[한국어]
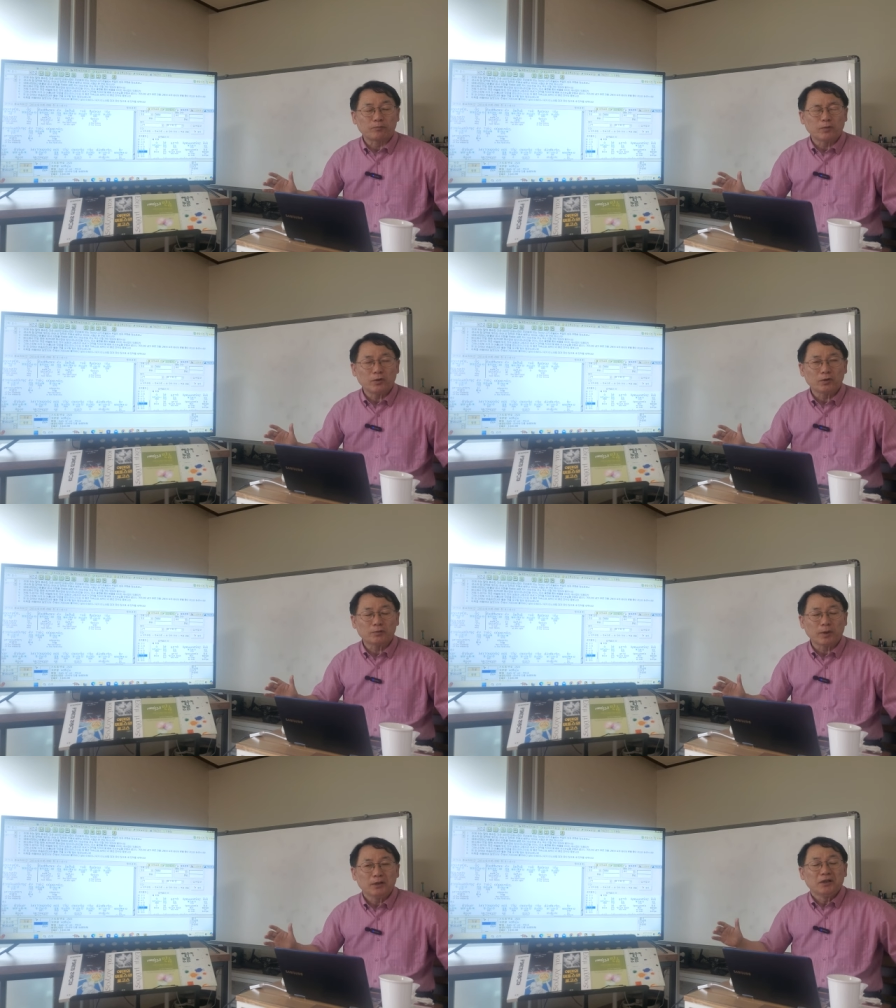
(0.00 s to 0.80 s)
되어
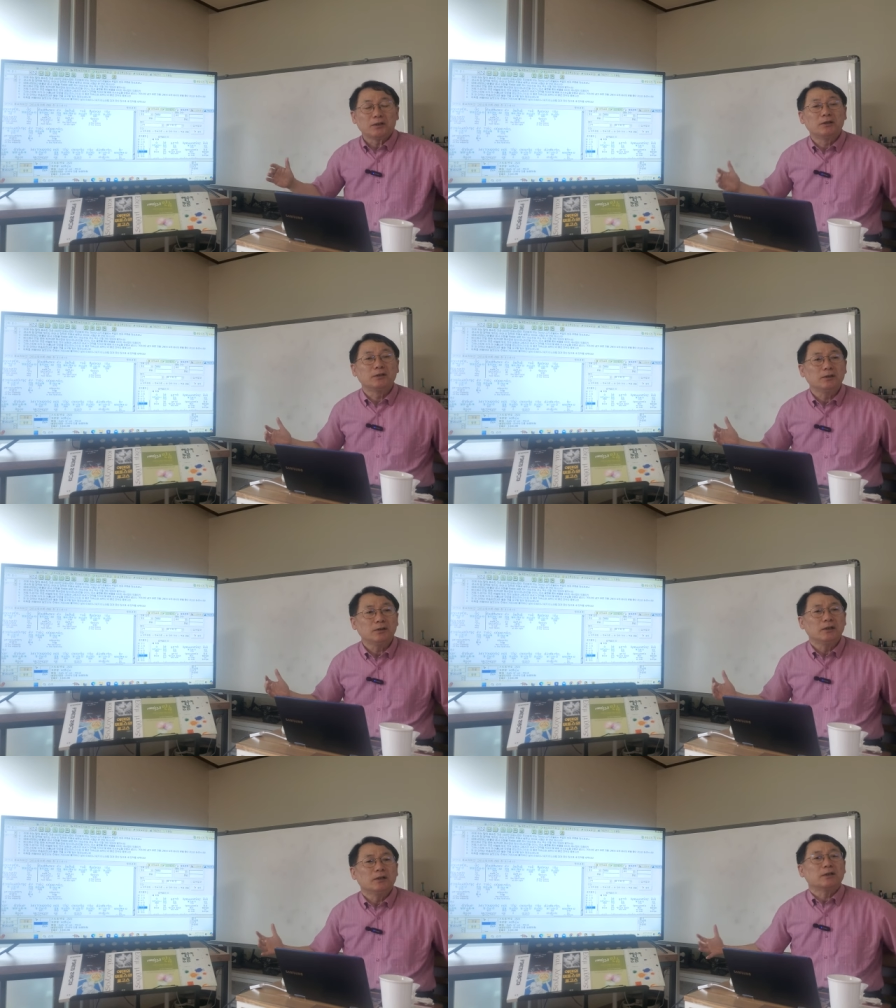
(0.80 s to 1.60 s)
있지만
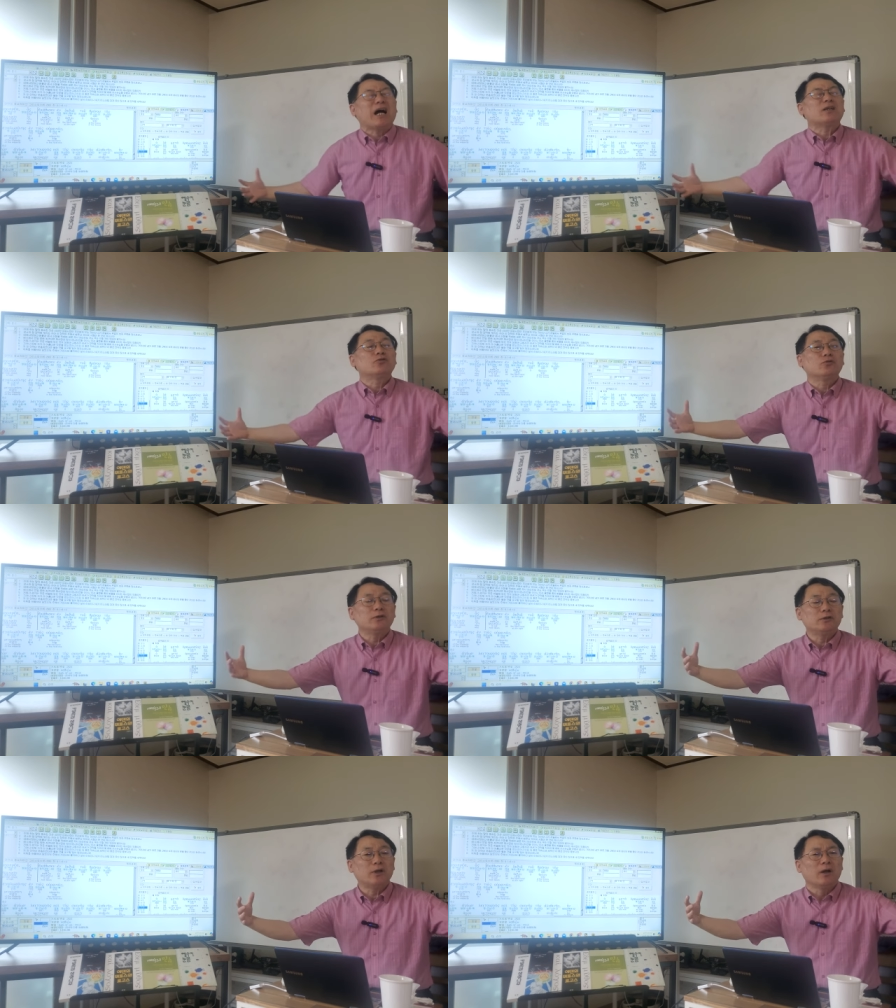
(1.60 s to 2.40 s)
그를 가지고
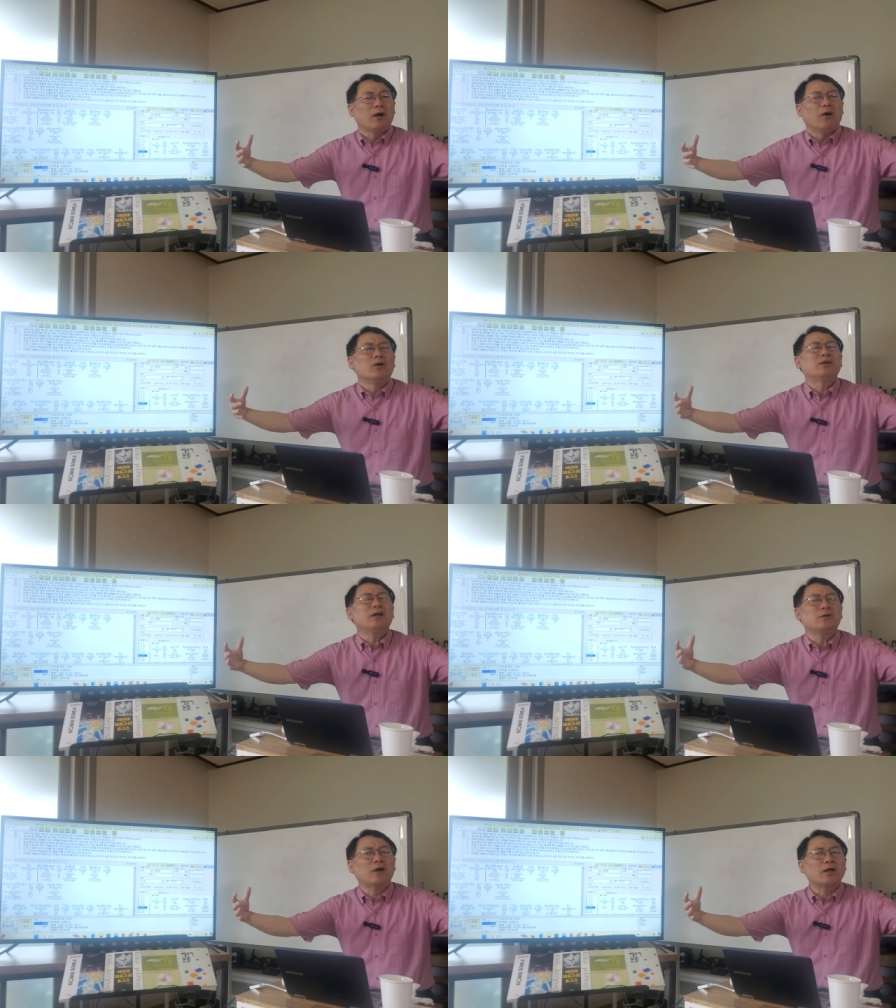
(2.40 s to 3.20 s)
있는데
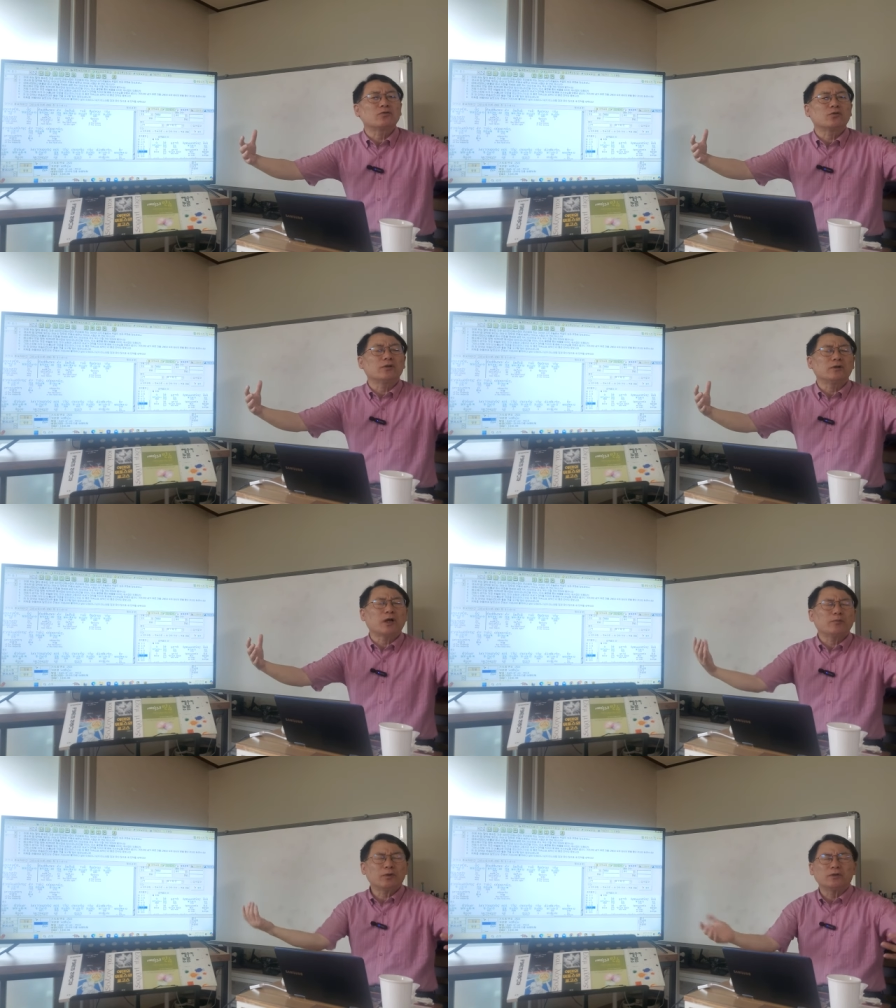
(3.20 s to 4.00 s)
어디에서 가지고
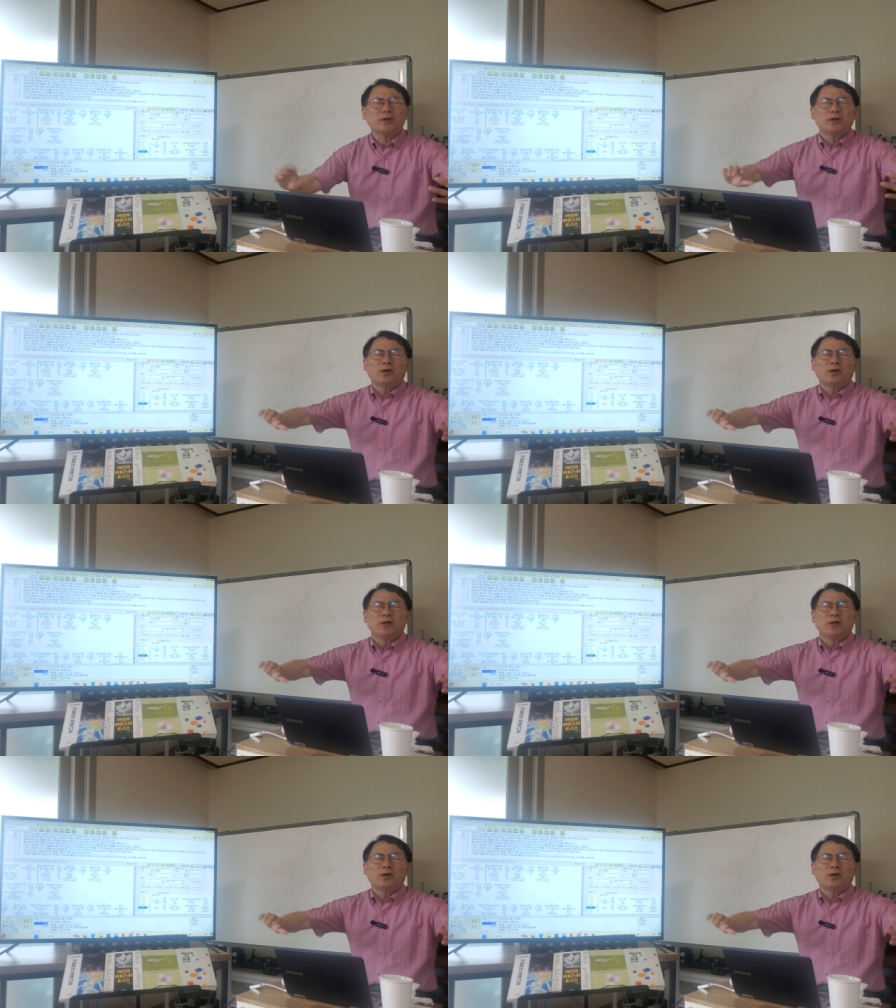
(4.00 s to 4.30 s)
있느냐면